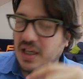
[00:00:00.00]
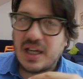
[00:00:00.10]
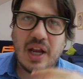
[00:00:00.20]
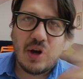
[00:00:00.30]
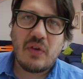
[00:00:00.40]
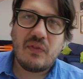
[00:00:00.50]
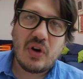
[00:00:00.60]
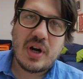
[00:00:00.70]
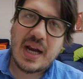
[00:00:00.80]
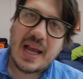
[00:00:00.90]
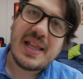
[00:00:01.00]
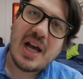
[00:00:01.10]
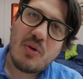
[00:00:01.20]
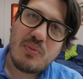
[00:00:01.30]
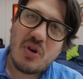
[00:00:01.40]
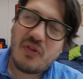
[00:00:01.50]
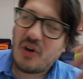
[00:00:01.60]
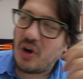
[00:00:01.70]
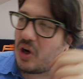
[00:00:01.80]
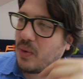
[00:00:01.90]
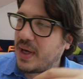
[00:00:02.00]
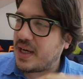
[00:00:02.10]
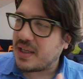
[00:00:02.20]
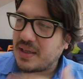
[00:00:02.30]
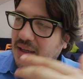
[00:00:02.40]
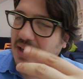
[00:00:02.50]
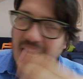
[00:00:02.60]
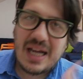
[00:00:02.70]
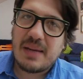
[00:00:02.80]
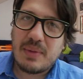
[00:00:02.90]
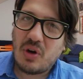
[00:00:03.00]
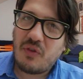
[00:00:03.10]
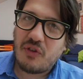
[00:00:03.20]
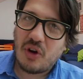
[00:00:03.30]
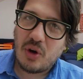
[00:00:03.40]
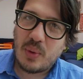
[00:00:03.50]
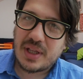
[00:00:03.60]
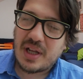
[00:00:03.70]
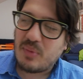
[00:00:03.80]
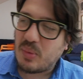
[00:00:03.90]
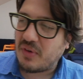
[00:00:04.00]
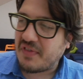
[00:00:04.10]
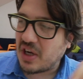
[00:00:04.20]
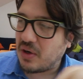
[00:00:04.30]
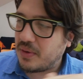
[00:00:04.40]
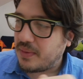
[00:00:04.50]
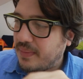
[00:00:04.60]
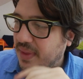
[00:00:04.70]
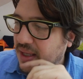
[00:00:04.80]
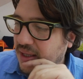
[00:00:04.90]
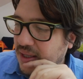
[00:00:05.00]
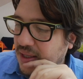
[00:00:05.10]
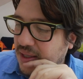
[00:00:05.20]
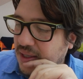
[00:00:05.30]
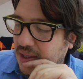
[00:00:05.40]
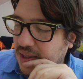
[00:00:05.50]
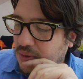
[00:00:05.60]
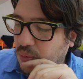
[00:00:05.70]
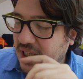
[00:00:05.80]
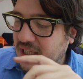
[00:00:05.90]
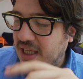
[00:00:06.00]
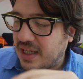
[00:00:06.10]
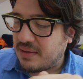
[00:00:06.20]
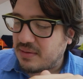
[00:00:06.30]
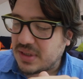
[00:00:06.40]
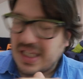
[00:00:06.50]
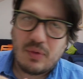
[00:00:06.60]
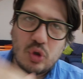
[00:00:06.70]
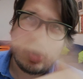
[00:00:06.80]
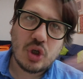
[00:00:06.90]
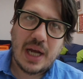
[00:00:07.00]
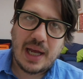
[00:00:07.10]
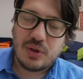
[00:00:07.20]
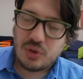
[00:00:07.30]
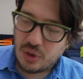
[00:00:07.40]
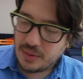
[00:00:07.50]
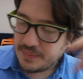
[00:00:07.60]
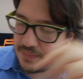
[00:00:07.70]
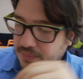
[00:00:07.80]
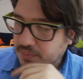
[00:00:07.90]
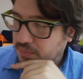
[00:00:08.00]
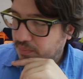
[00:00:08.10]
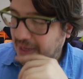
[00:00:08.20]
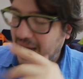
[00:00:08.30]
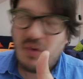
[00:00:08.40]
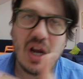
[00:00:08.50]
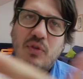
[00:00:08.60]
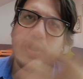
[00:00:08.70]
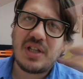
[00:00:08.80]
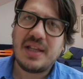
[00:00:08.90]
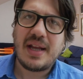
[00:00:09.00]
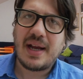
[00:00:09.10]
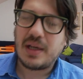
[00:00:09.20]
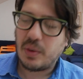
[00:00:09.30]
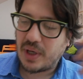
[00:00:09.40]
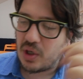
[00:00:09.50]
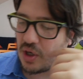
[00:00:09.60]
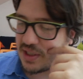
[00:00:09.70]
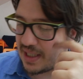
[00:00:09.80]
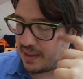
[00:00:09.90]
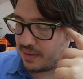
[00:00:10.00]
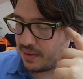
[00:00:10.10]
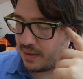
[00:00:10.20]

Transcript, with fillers: che non vorrei da un mio follower, elimino il follower dal mio profilo. Quindi stavo giocando, ma volevo intendere anche una cosa.